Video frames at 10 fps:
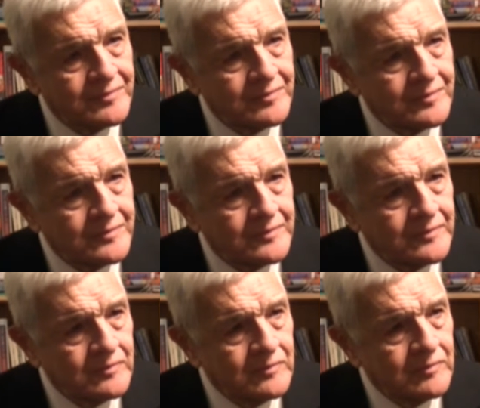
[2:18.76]
Sería
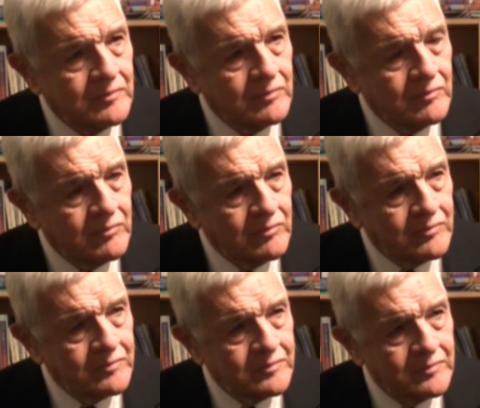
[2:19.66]
un ejemplo
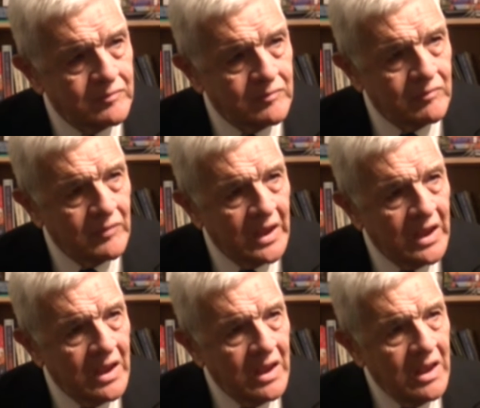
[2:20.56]
a tomar.
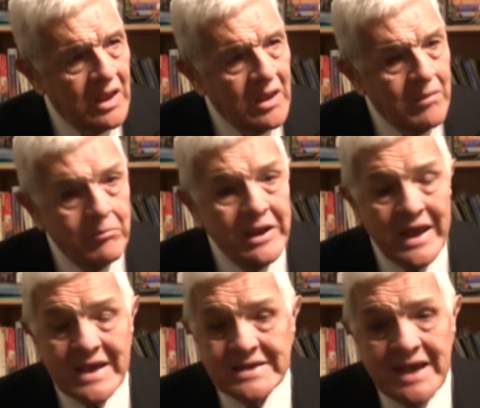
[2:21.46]

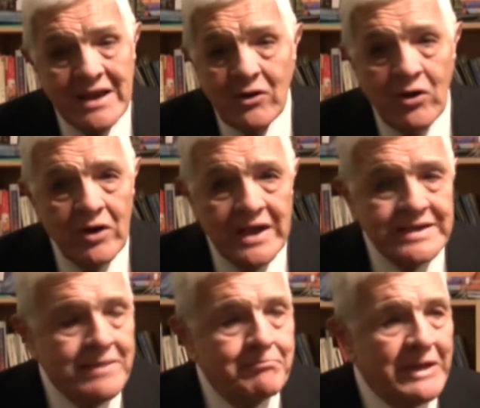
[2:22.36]
Mire, es algo,
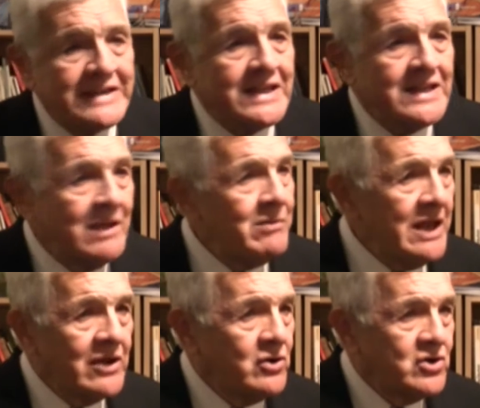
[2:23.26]
es
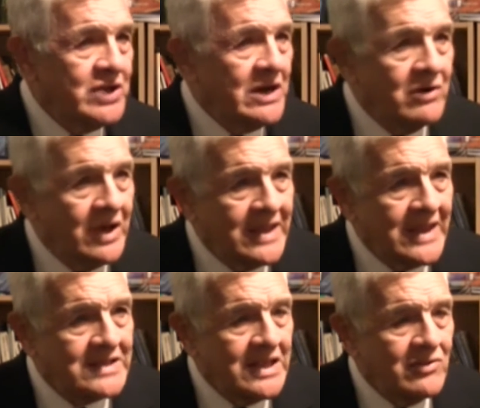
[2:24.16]
imprescindible conocer lo que
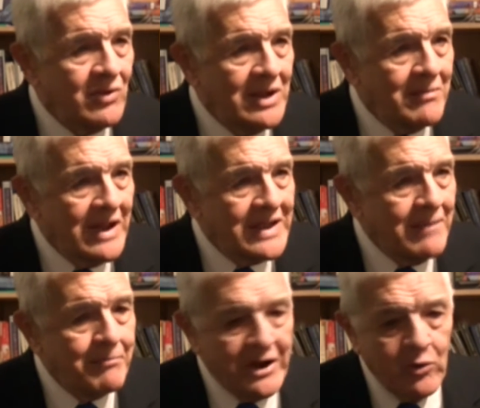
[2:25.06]
está haciendo
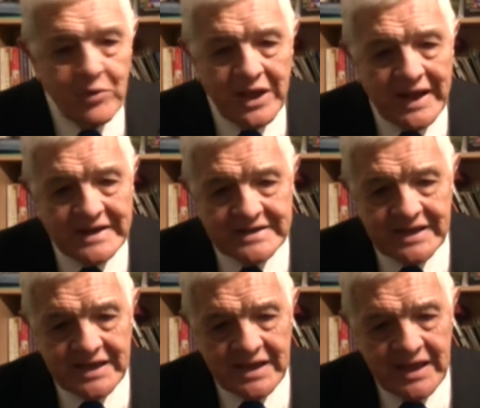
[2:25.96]
Alemania para
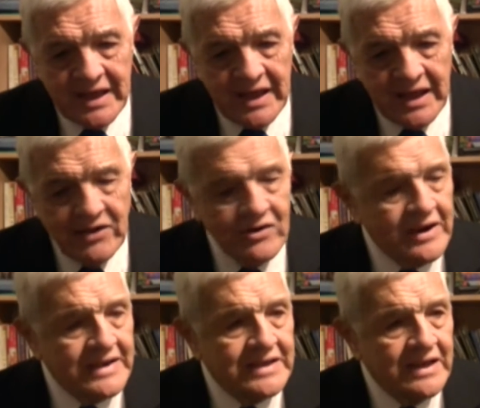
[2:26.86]
ubicarse en lo
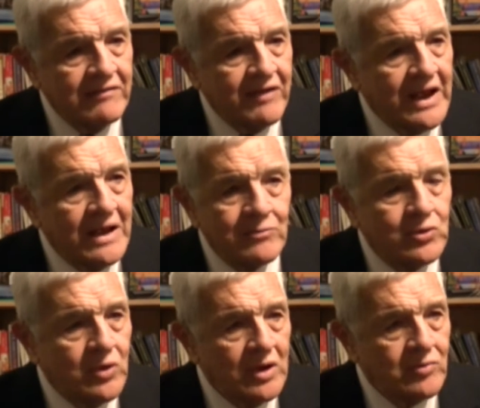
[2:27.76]
que significa el
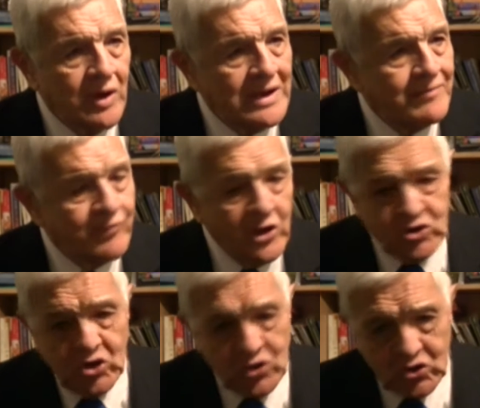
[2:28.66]
mundo actual.
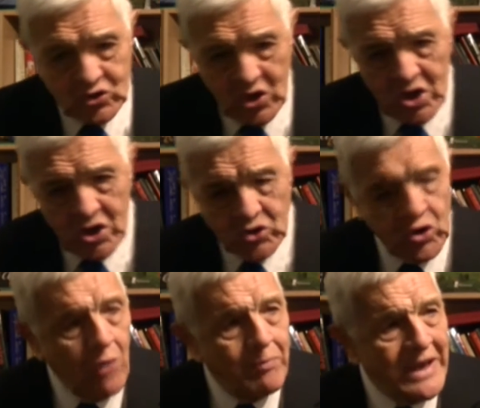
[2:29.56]
Los otros
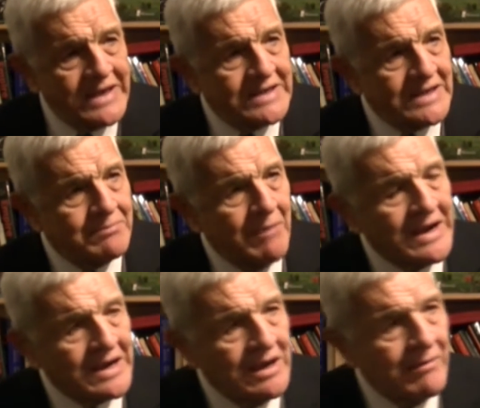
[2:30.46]
dos países
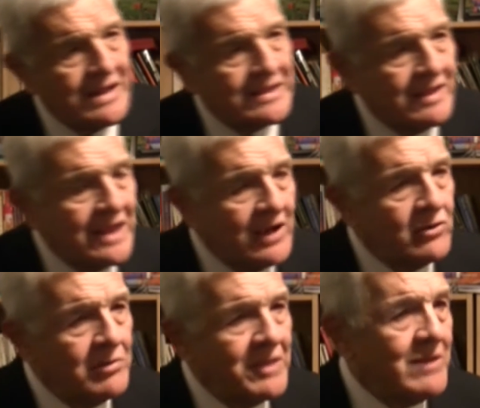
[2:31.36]
más relevantes de la
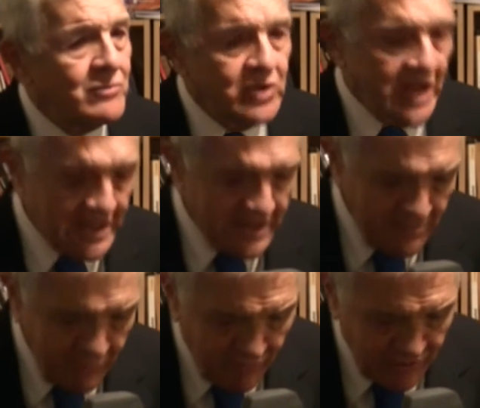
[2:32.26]
economía mundial
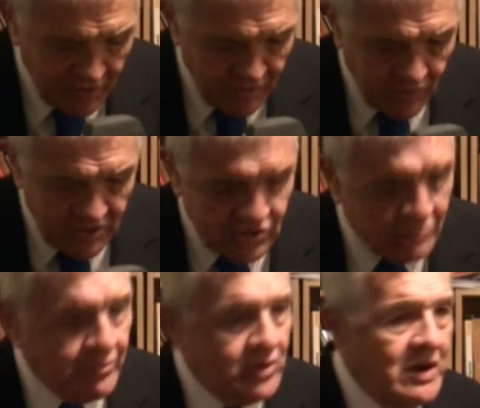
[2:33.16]
del momento actual
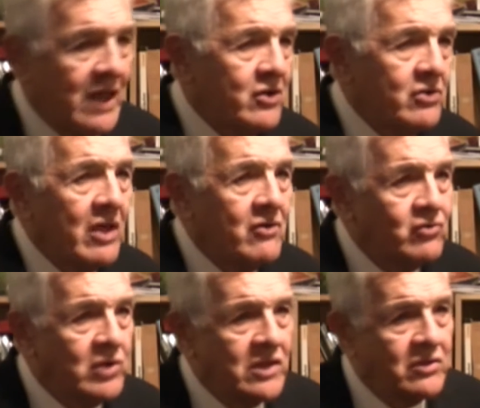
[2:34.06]
son por un lado
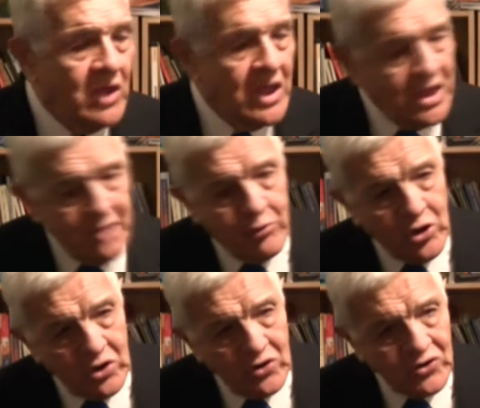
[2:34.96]
Estados Unidos y
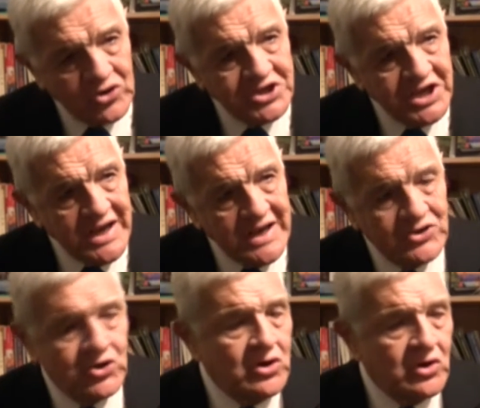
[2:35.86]
por el otro China.
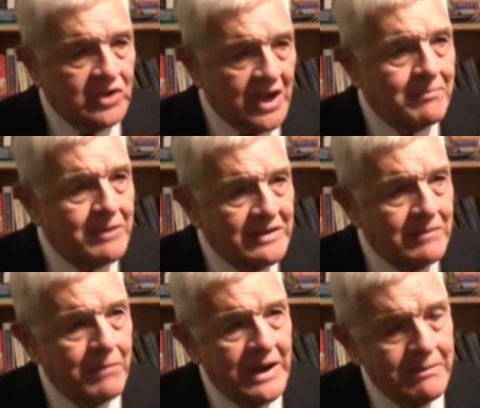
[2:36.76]
Son los tres
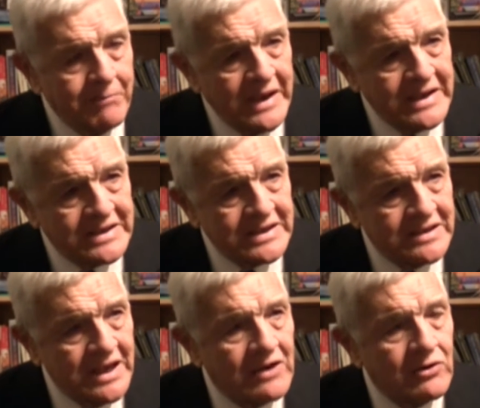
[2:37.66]
principales países
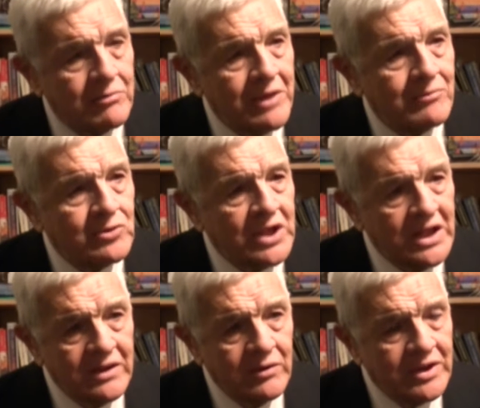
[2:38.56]
de la economía
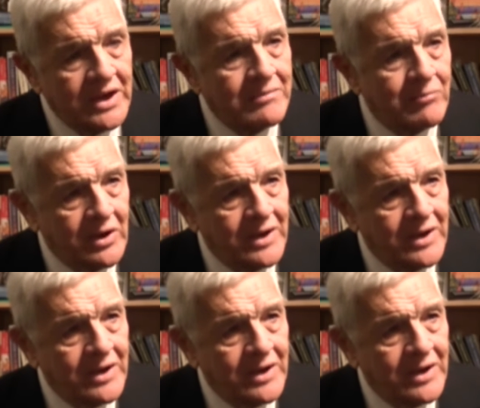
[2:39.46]
mundial de nuestra época.